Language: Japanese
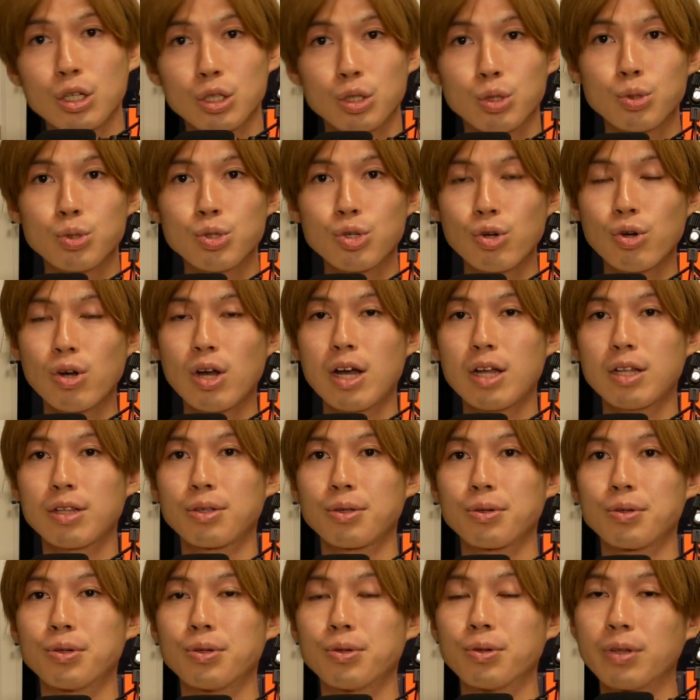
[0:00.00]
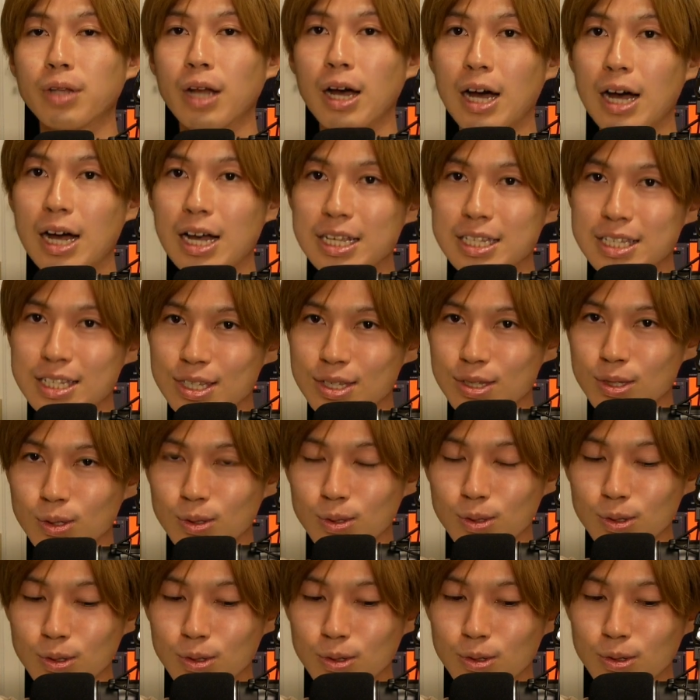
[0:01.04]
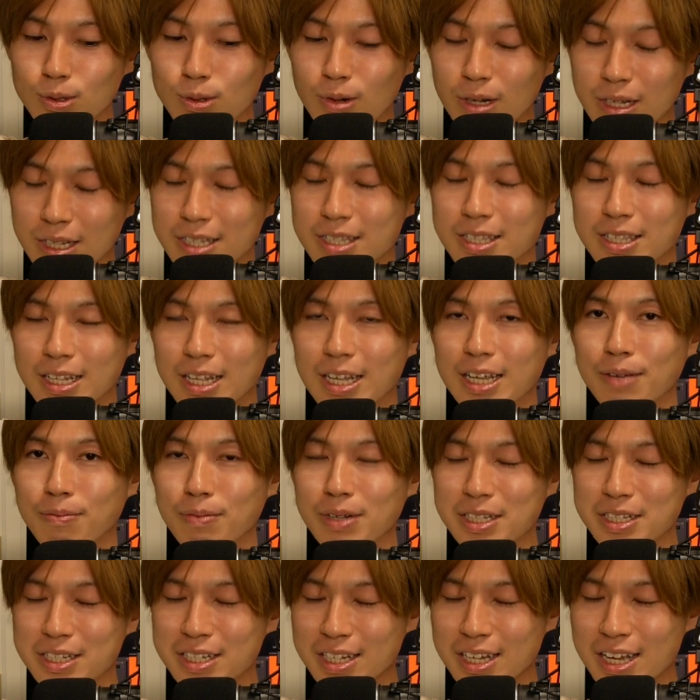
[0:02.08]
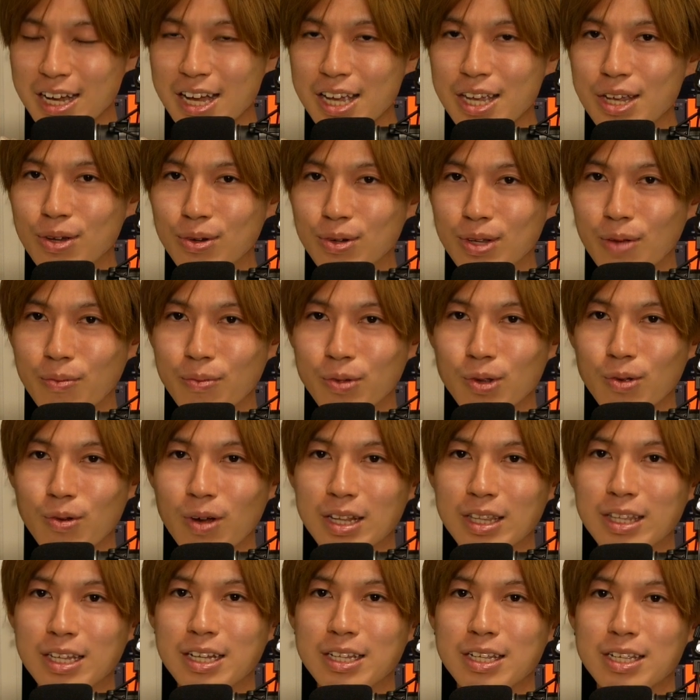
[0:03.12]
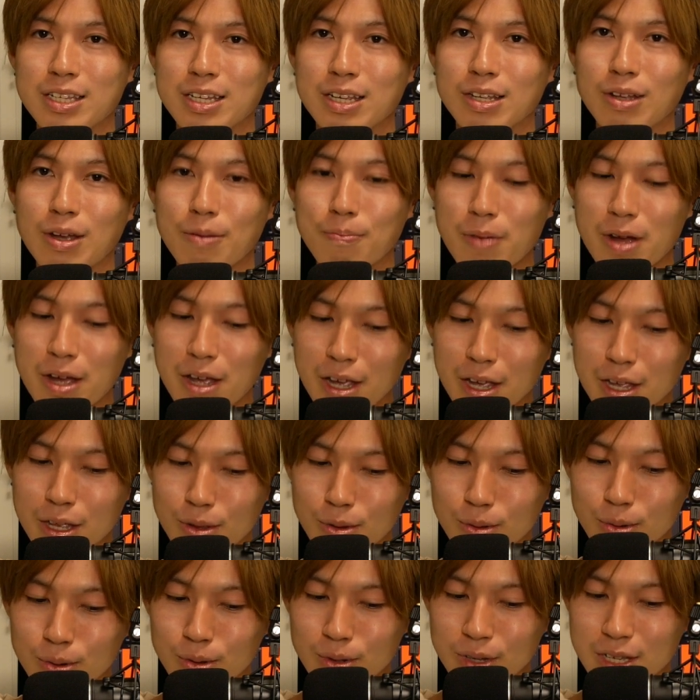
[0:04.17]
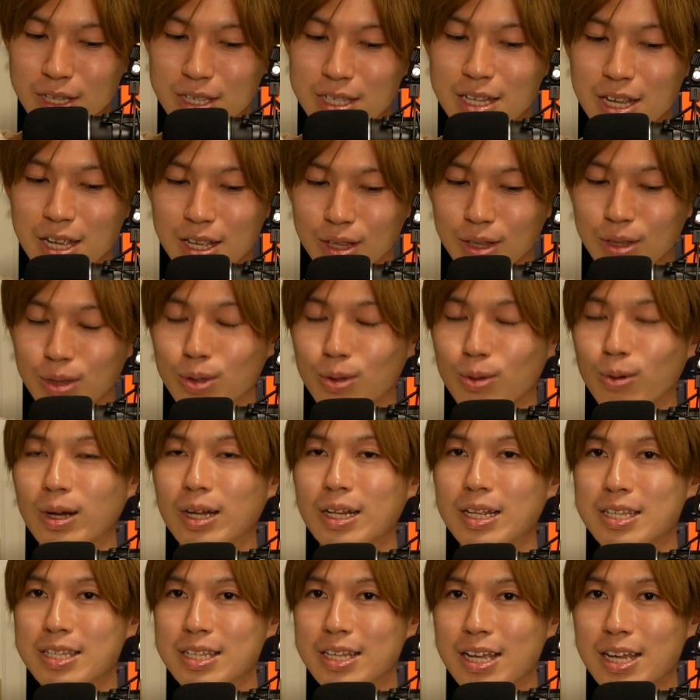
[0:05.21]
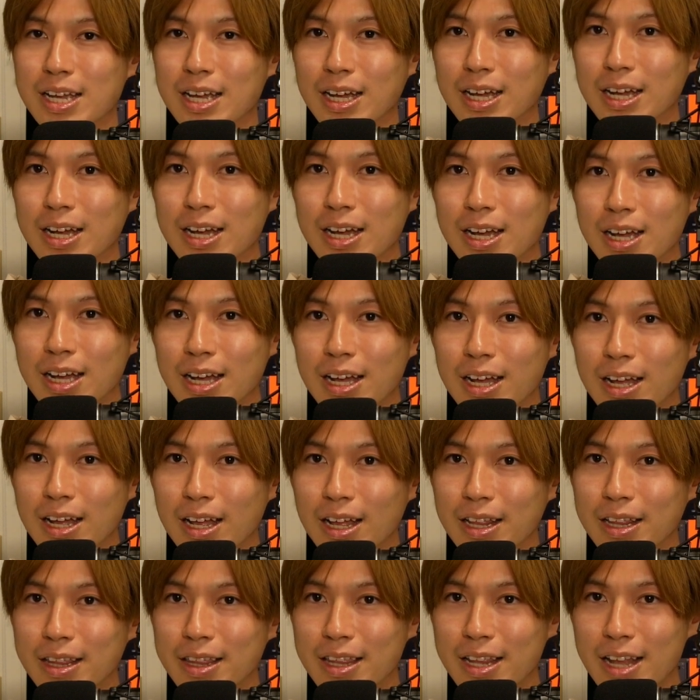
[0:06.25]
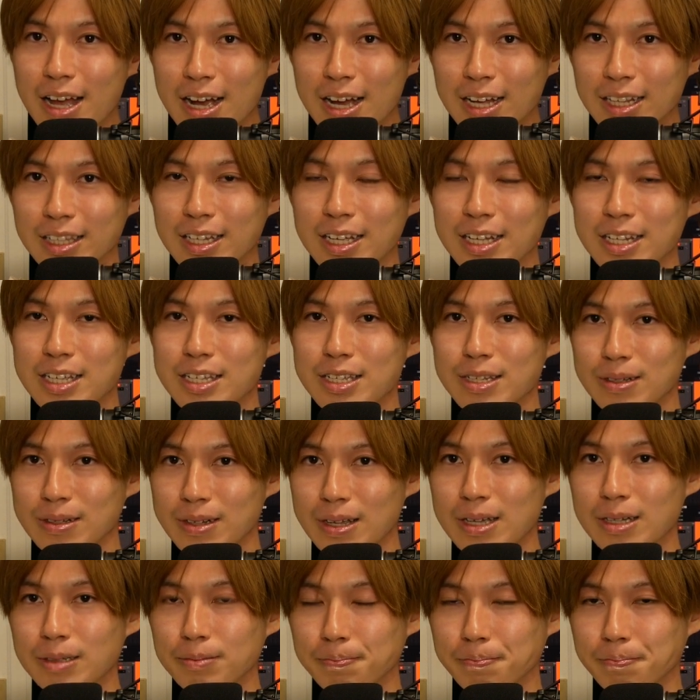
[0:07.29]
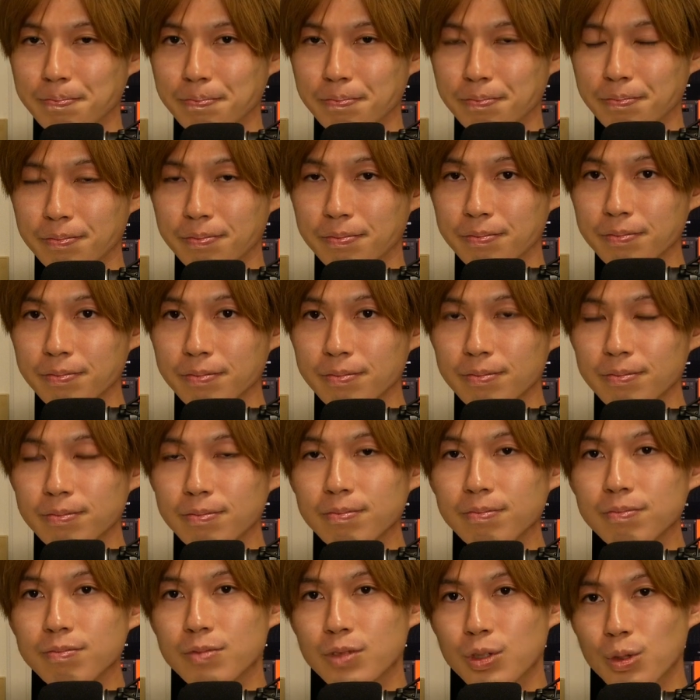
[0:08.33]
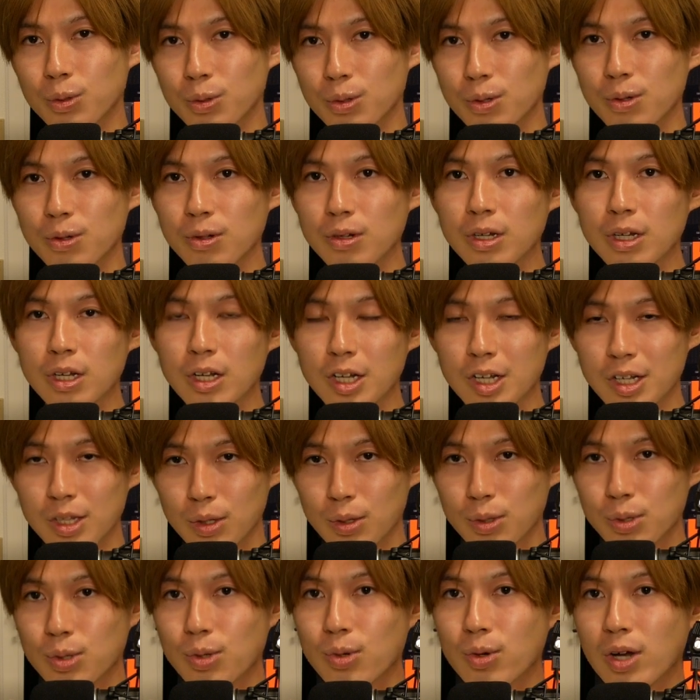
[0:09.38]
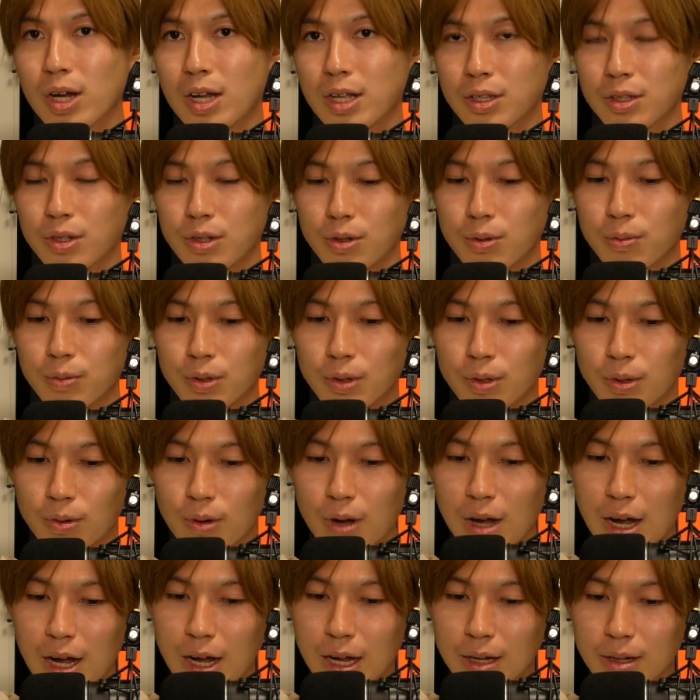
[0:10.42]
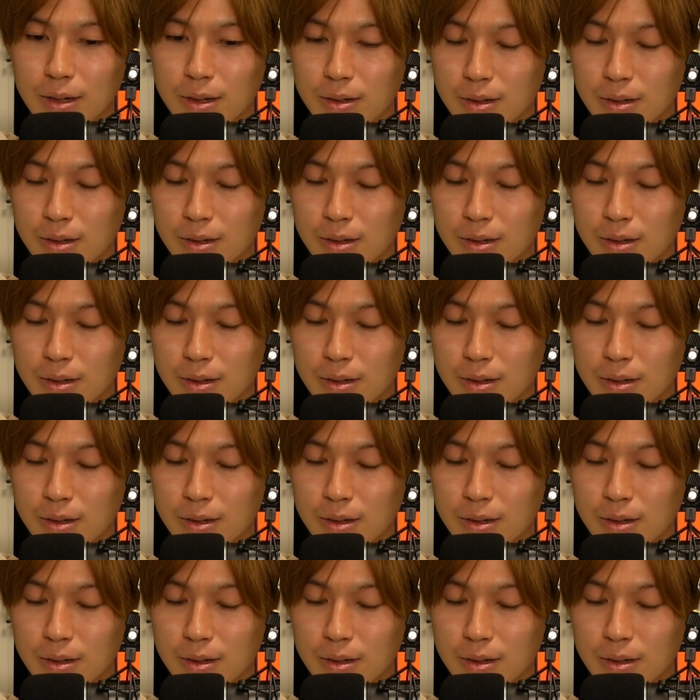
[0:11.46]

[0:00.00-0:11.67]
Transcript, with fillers: 図書館というような発想はですね、まあ、近いようなものはあったんですけど、やっぱり江戸以前とかですね、なかったんですよね。この図書館というものは、